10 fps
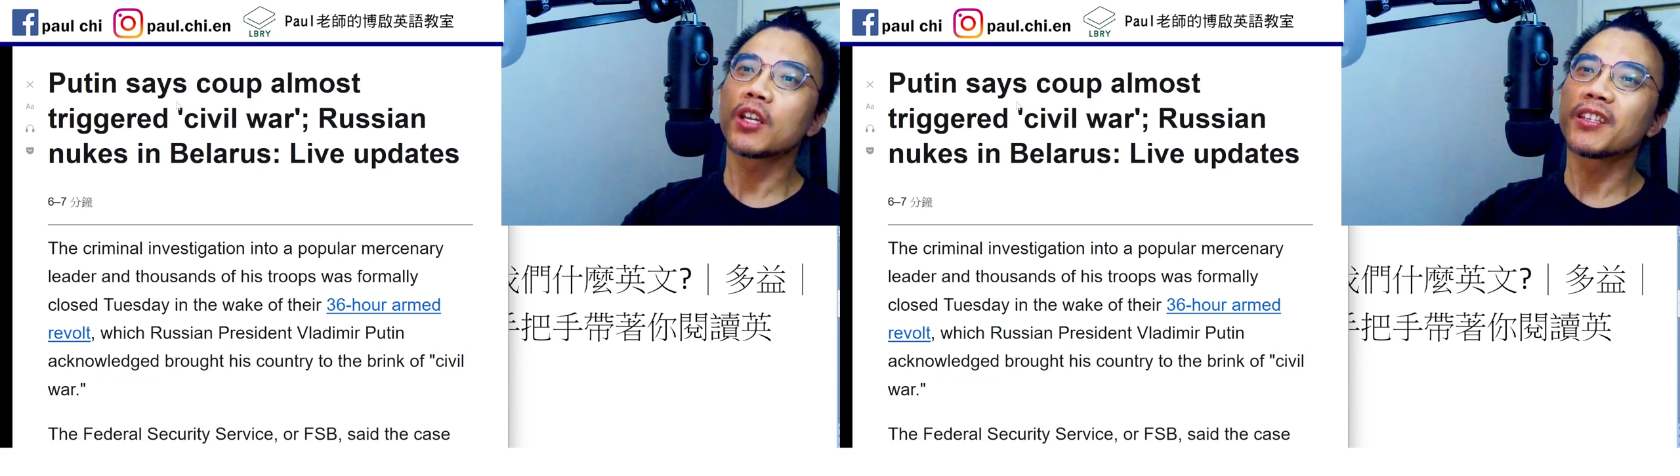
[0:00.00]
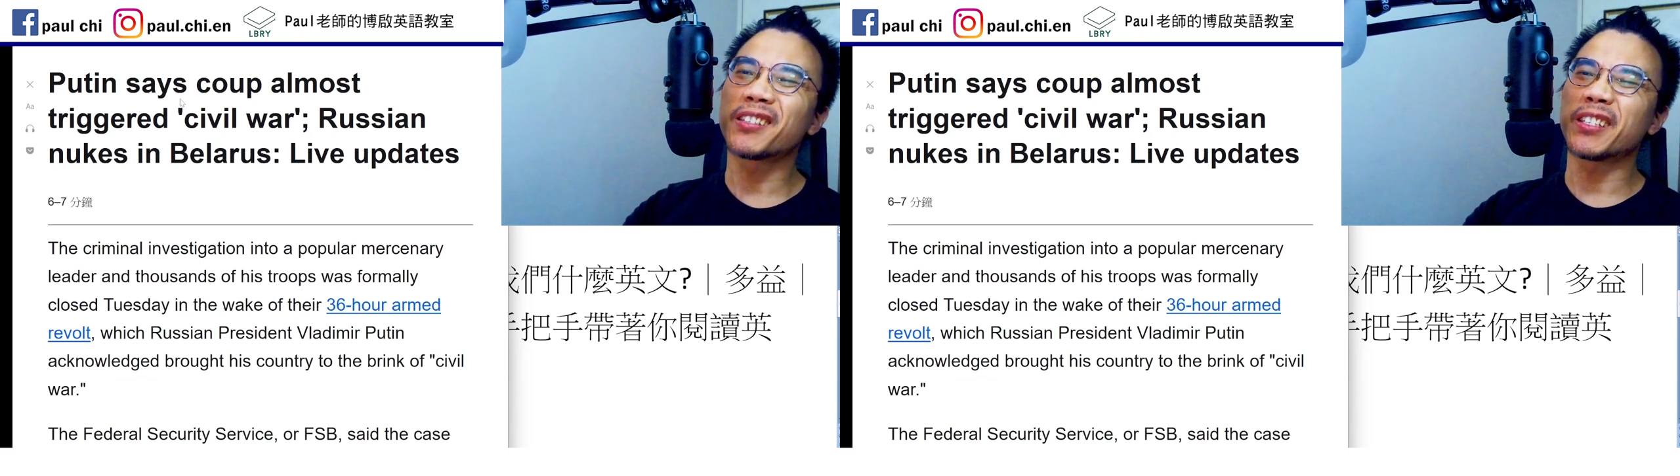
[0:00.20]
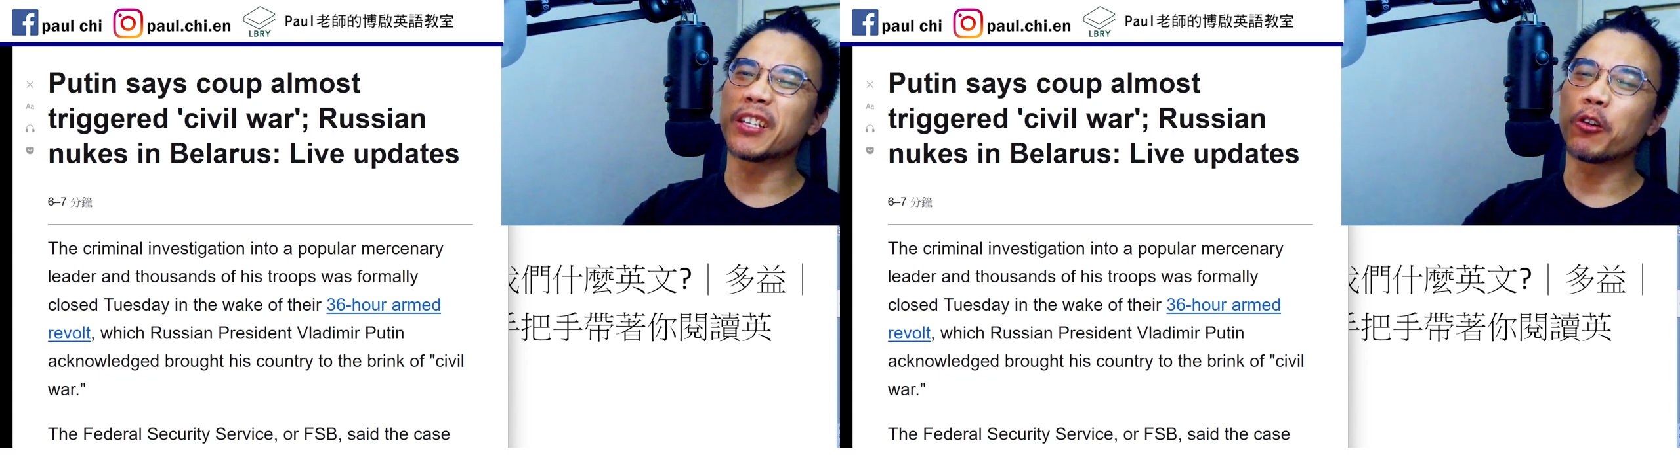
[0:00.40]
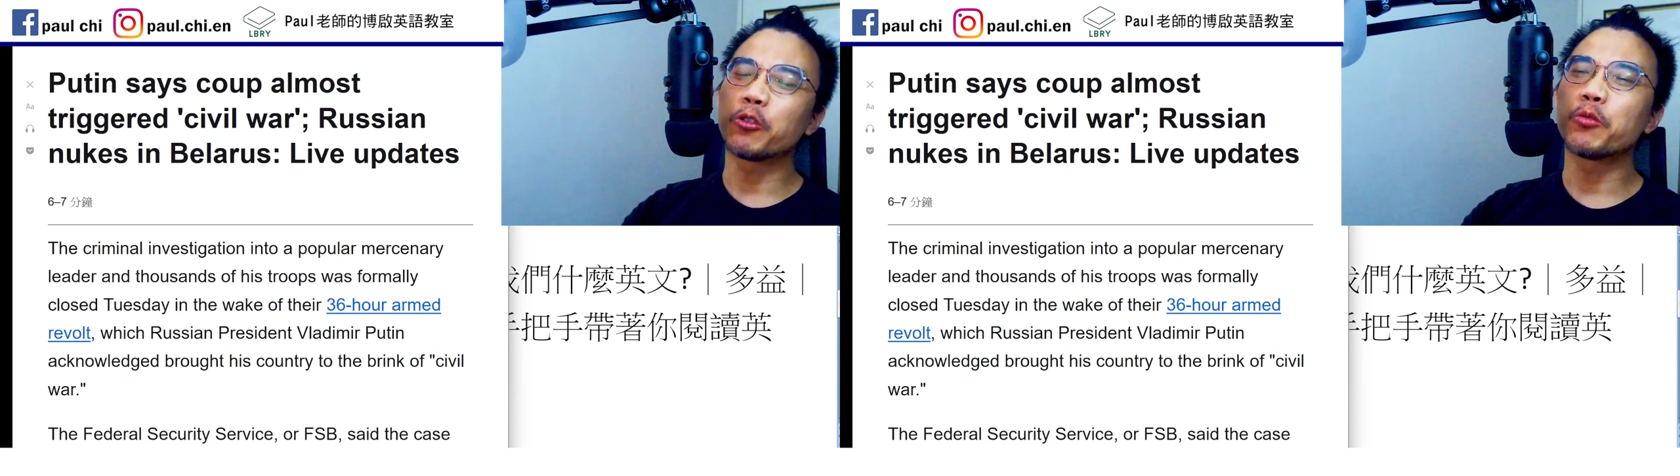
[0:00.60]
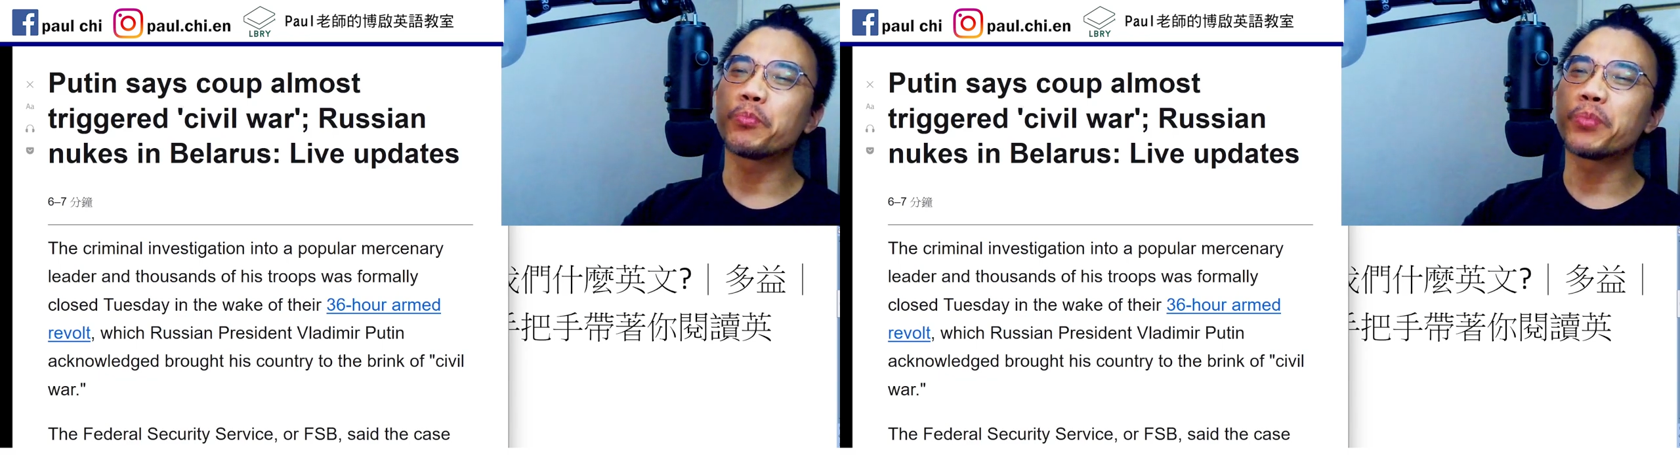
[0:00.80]

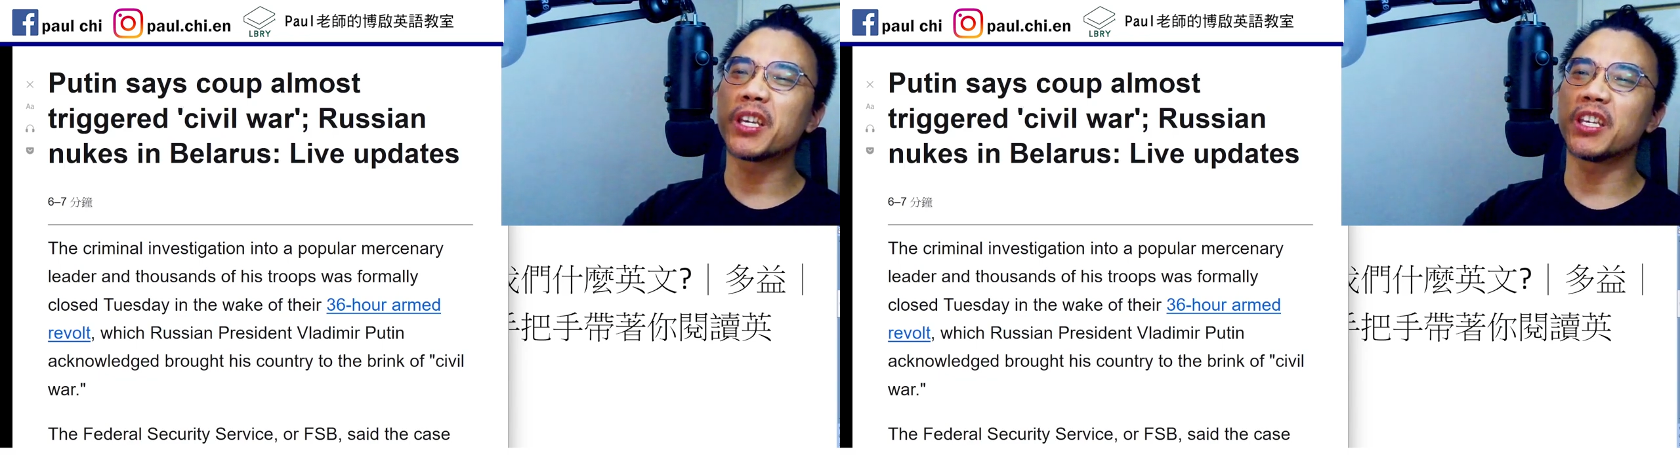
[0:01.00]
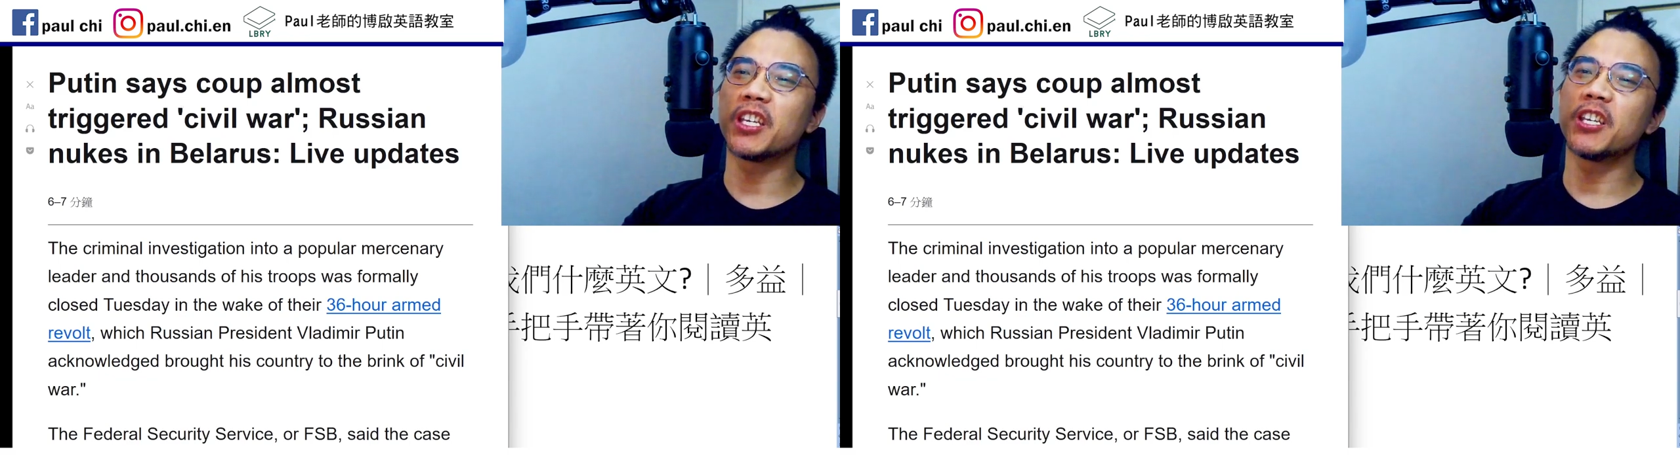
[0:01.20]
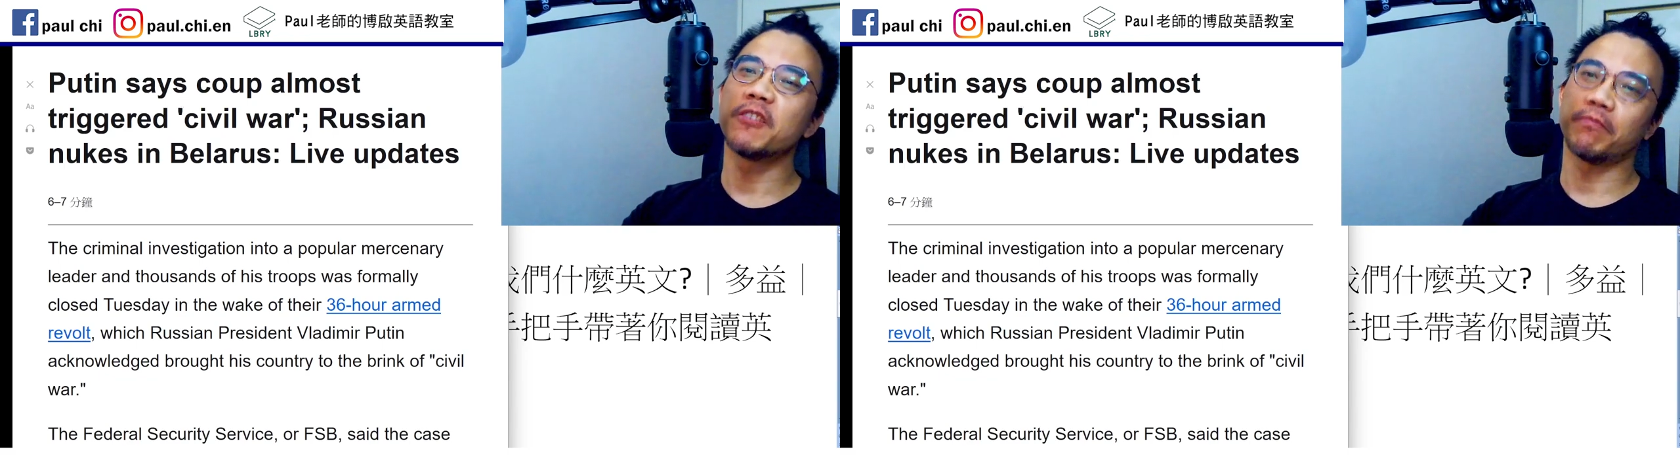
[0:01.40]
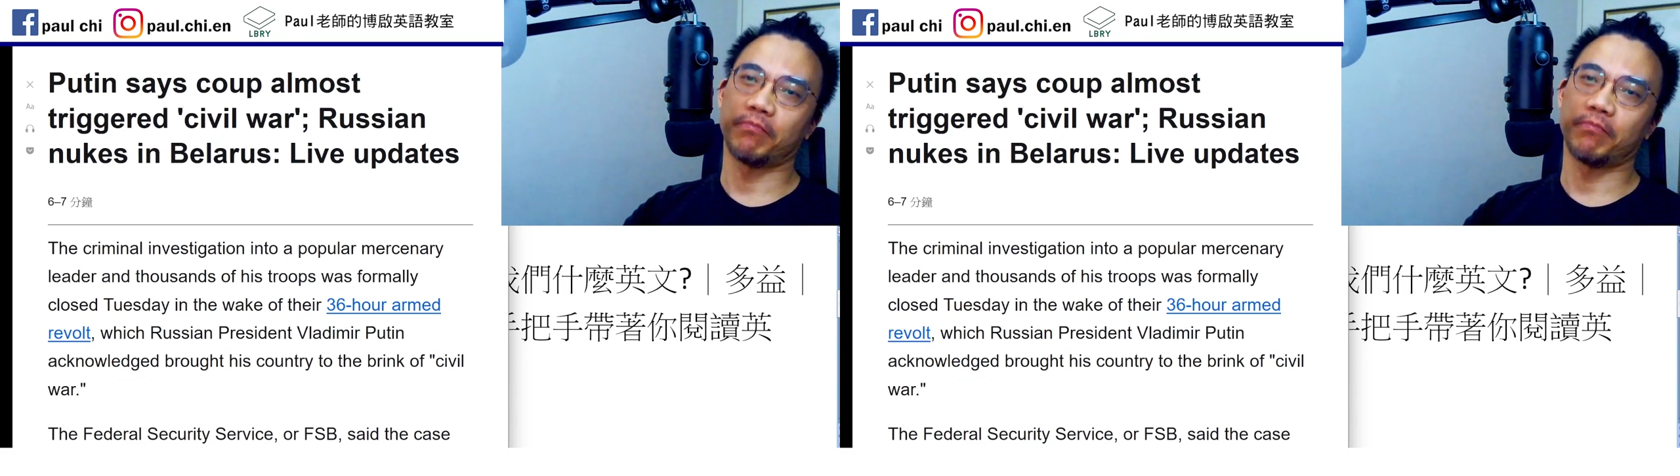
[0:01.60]
coup，